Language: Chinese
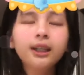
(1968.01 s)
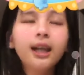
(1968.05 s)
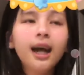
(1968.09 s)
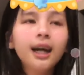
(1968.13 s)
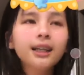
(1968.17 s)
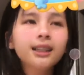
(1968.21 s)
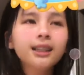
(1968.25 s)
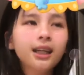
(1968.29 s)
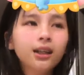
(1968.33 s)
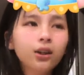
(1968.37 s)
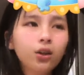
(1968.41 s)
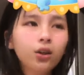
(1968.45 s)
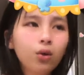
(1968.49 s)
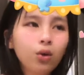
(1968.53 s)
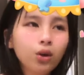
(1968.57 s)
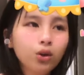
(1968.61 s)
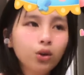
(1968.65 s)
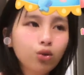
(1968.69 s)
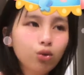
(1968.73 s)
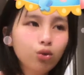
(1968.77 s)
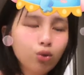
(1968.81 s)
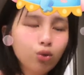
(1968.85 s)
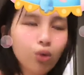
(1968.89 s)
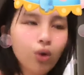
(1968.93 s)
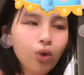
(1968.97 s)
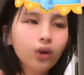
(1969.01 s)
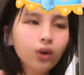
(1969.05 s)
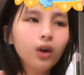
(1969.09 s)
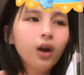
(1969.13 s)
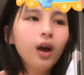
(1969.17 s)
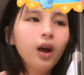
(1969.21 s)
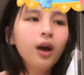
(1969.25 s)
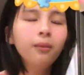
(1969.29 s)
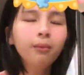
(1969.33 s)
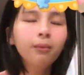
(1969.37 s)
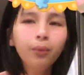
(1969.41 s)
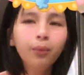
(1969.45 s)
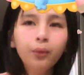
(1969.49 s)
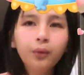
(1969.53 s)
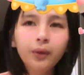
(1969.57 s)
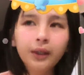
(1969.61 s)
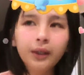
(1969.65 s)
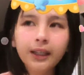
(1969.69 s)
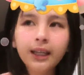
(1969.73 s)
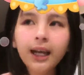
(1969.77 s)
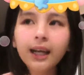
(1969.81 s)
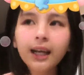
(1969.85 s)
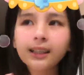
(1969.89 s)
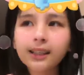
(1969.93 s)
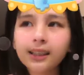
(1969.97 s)
大家都会做不
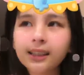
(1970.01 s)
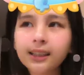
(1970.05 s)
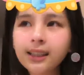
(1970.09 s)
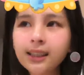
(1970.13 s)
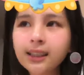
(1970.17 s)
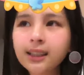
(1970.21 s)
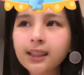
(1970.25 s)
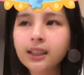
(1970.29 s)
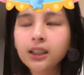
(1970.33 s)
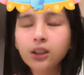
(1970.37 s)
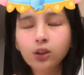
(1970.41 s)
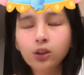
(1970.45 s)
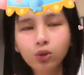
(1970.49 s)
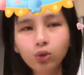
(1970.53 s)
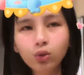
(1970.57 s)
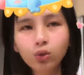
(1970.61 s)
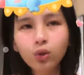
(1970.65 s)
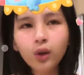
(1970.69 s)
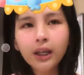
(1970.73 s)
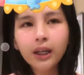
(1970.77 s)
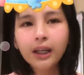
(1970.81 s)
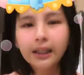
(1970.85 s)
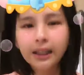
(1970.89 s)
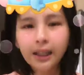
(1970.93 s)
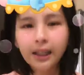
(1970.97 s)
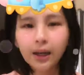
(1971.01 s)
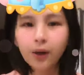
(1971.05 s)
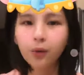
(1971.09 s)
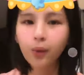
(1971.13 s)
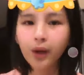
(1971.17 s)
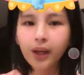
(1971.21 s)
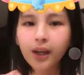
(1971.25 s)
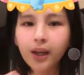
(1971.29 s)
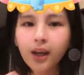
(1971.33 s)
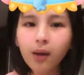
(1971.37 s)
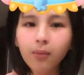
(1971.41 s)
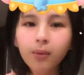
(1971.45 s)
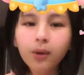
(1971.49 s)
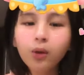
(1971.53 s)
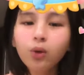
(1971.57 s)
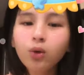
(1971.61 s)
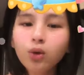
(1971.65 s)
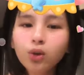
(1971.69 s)
一样的自己，做一点微改变。